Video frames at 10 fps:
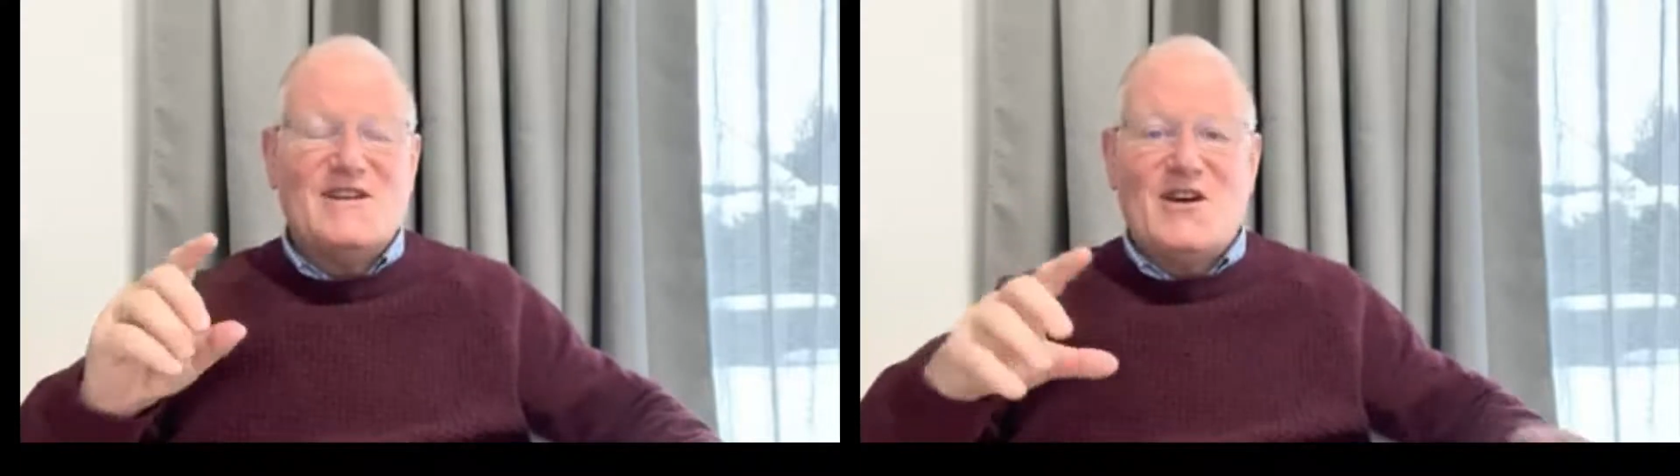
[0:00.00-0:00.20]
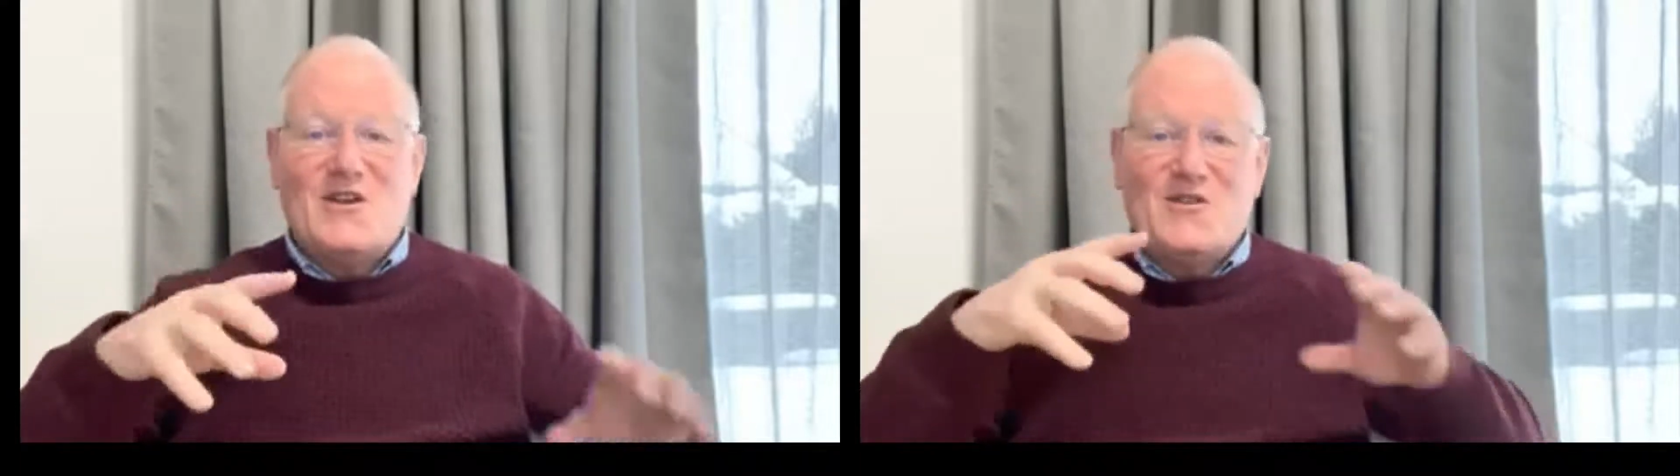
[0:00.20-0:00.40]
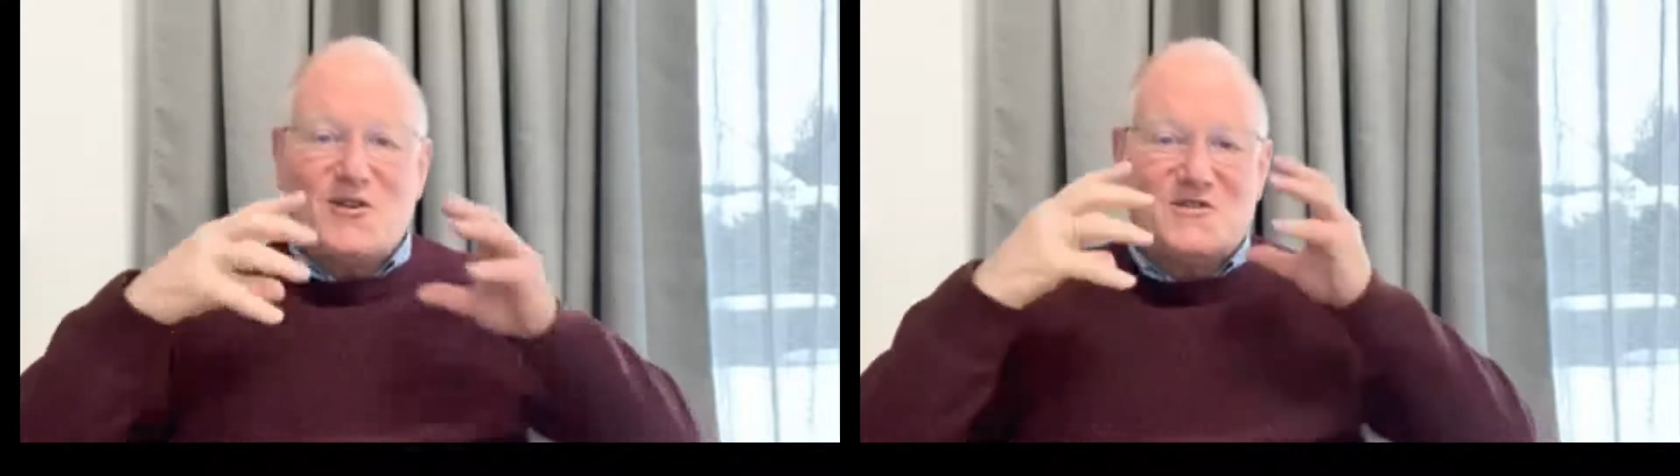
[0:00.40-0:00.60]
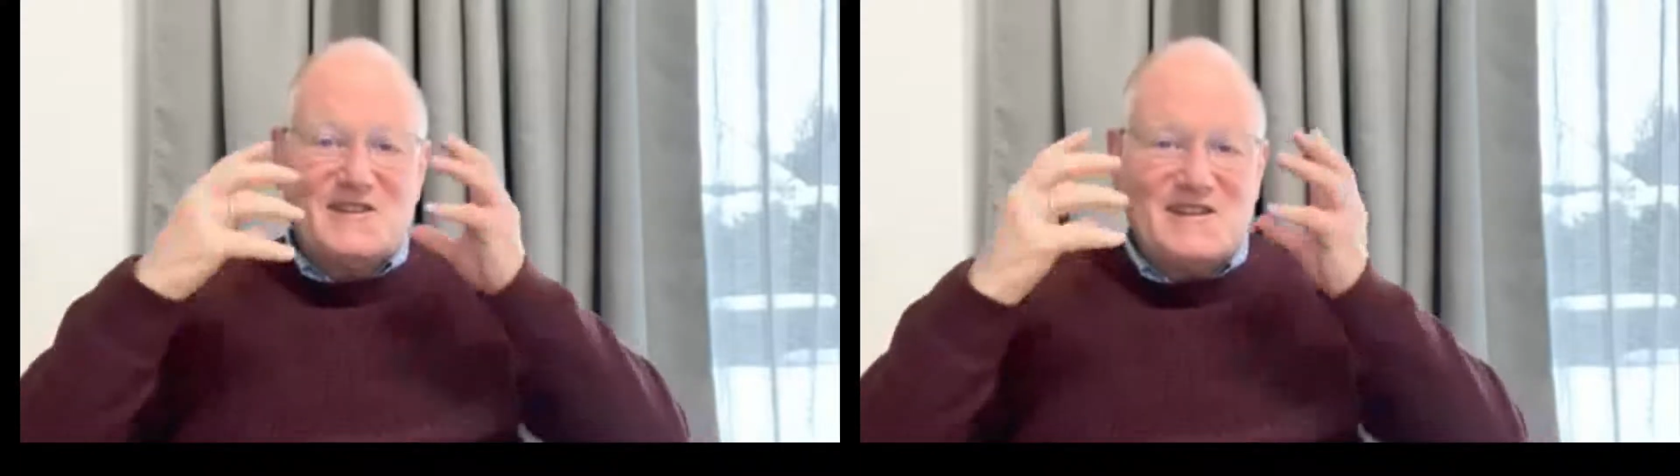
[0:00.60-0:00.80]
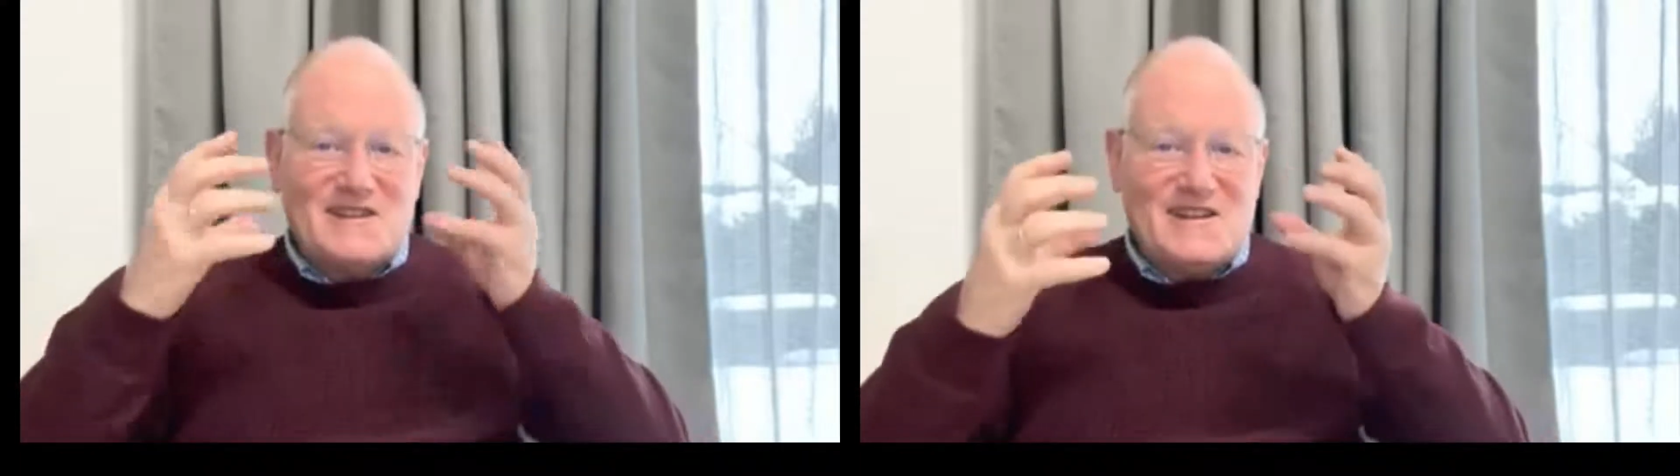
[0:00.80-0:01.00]
Un lion
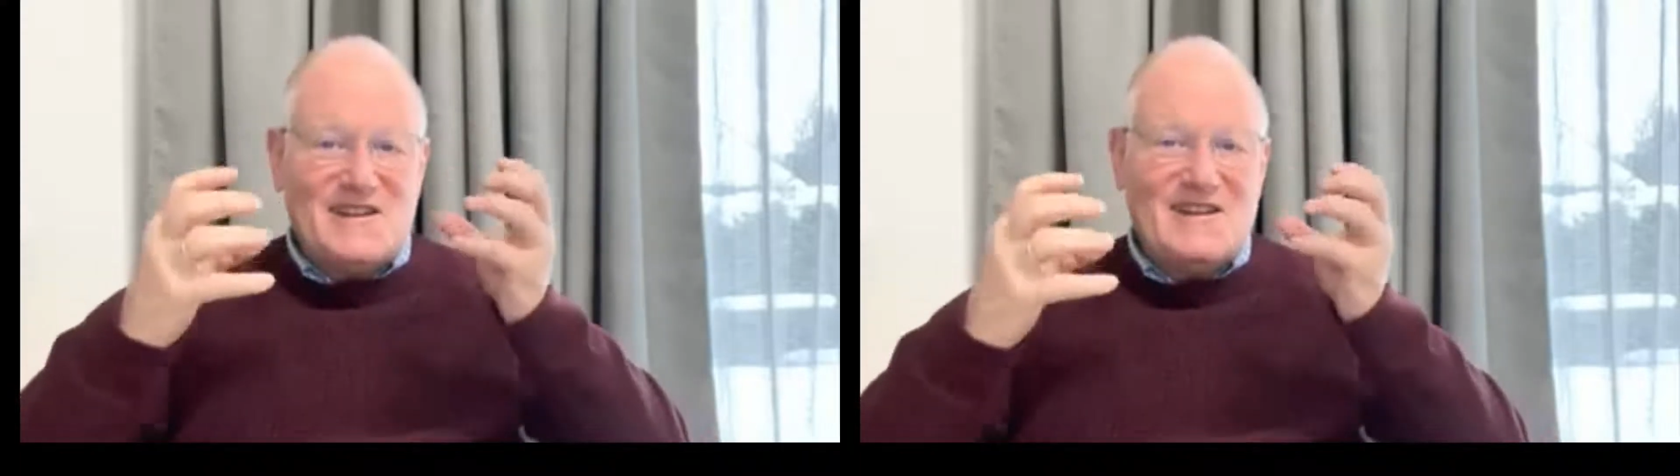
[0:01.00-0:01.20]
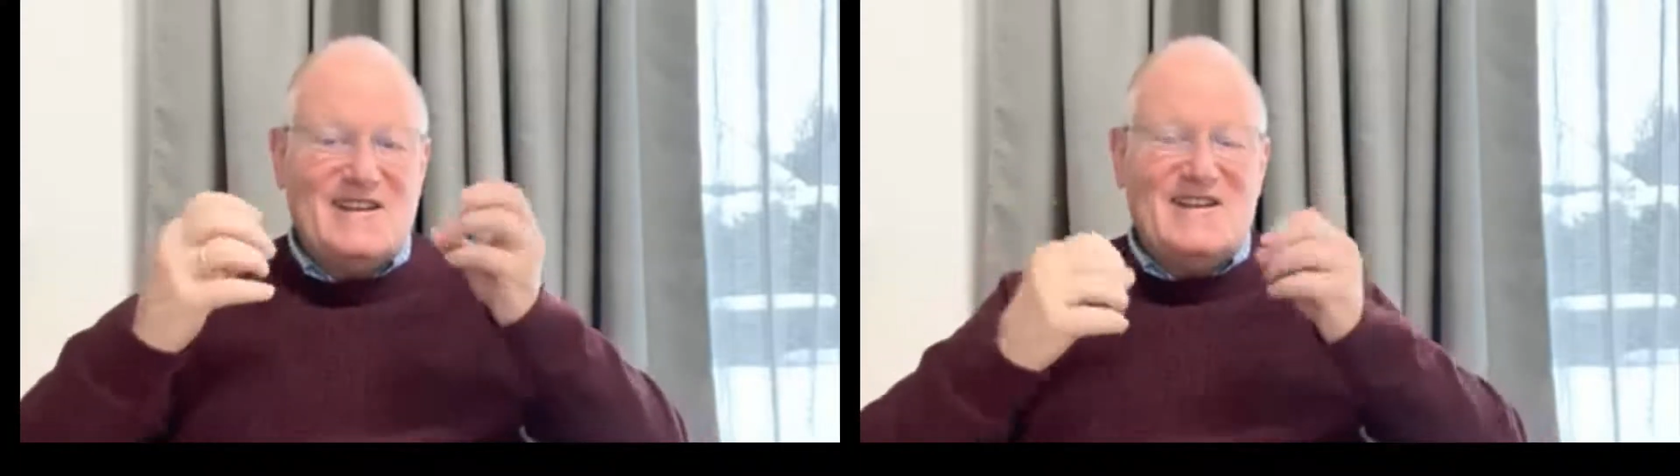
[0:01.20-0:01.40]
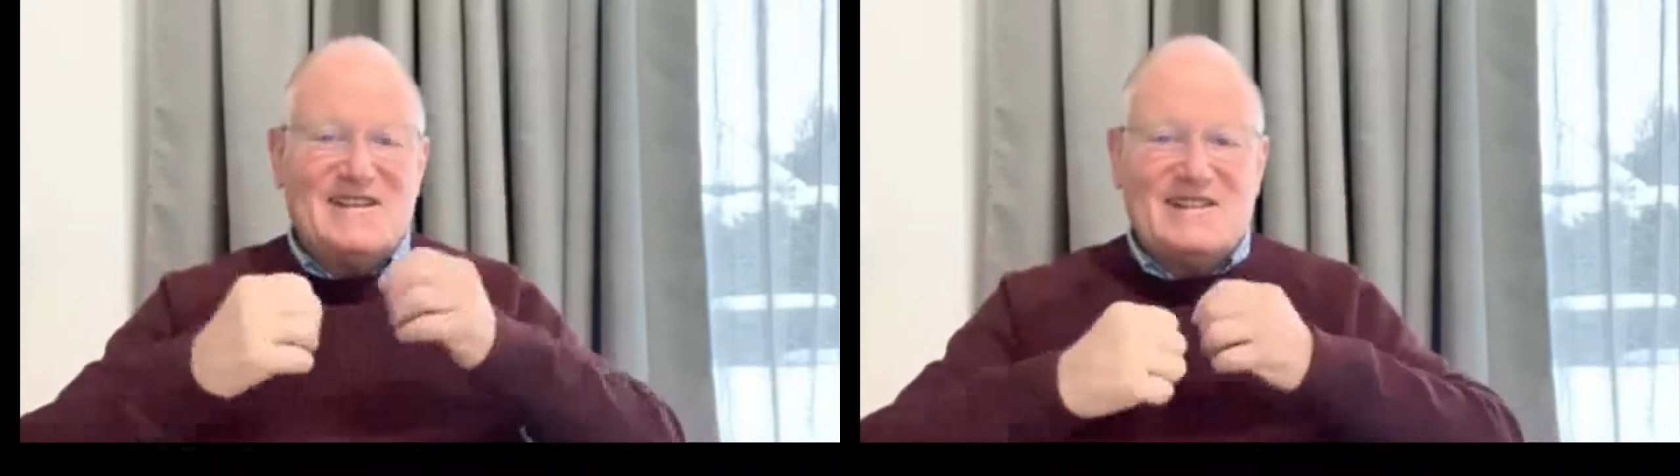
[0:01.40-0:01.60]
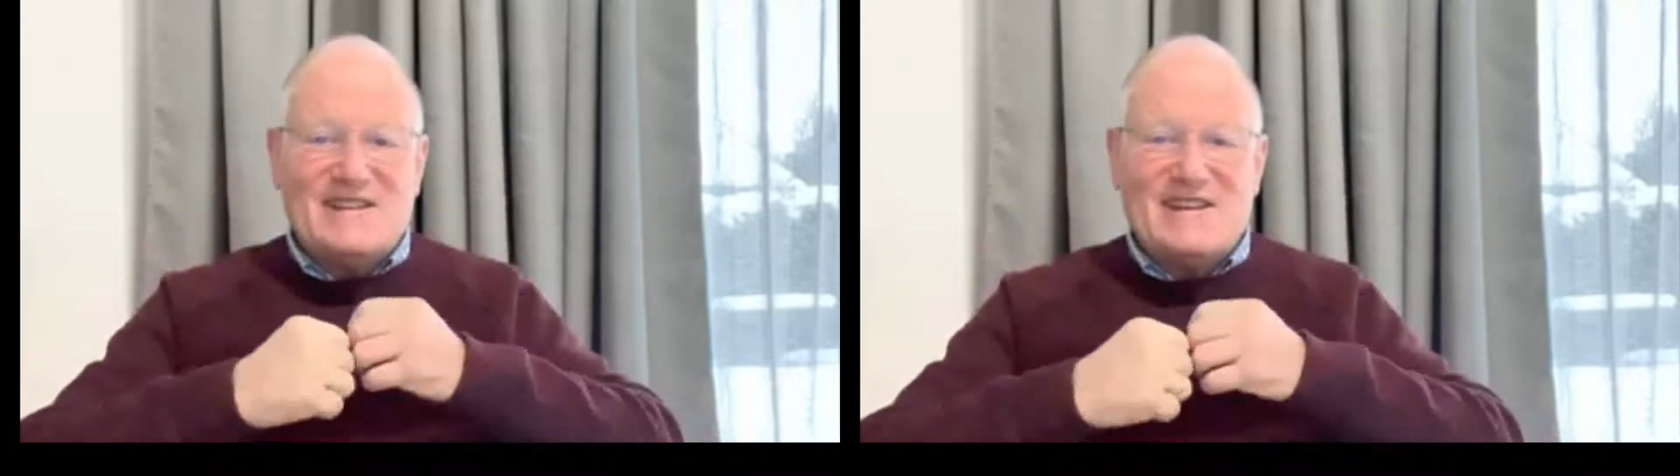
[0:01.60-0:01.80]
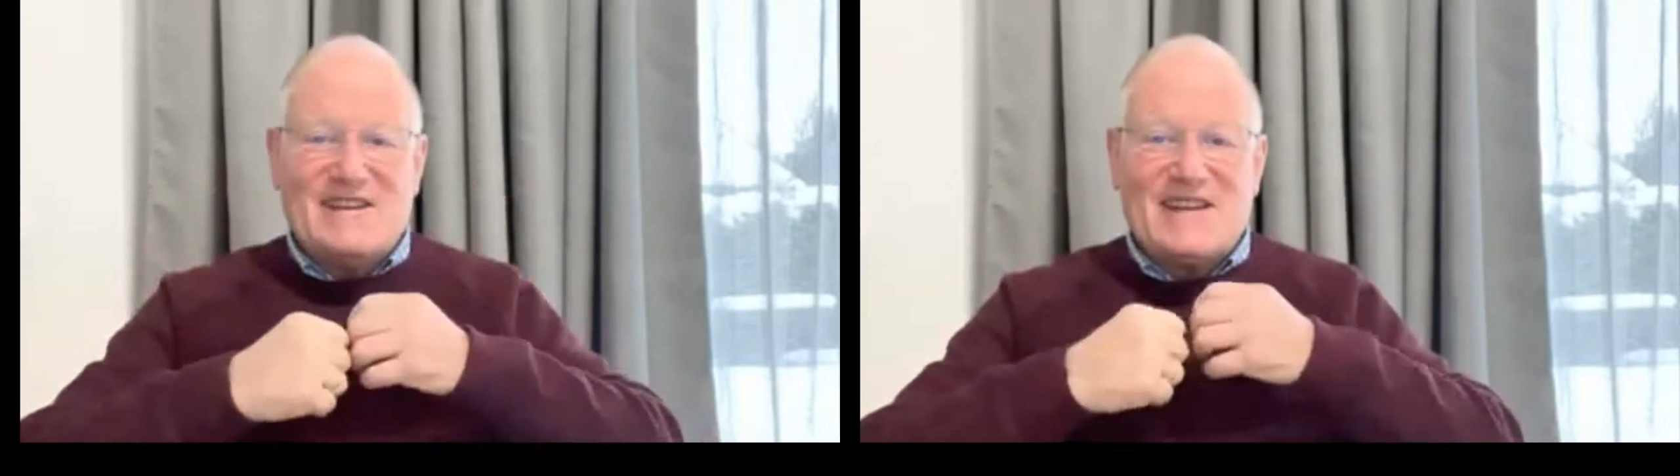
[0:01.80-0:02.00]
rugissant,
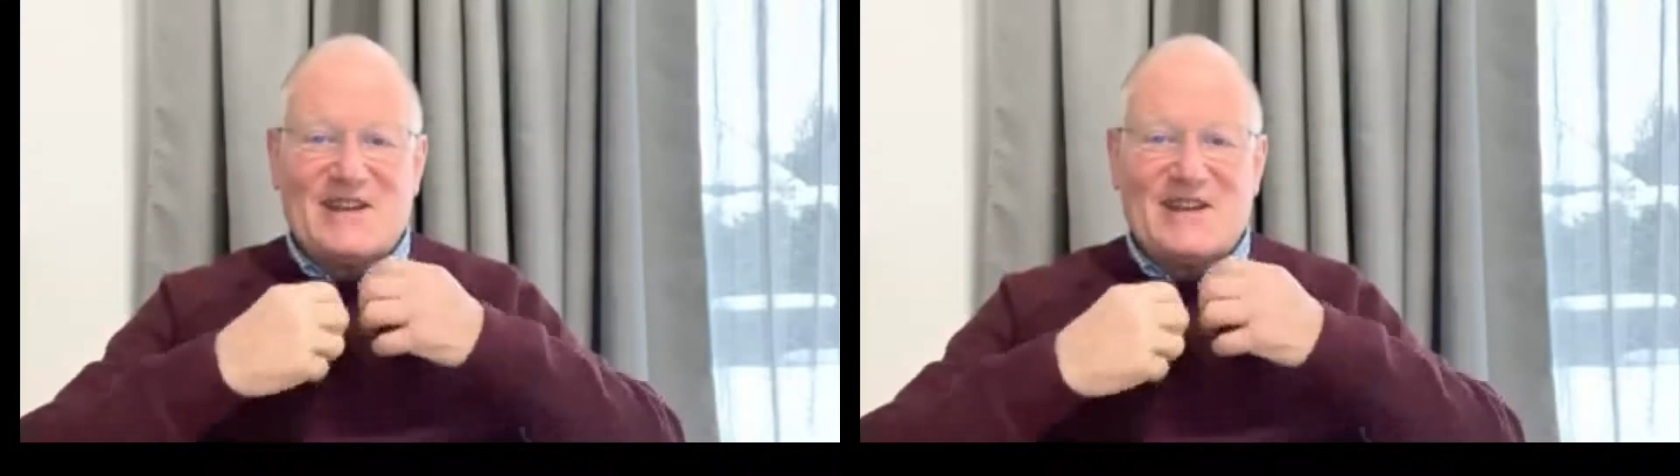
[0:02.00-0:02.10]
c'est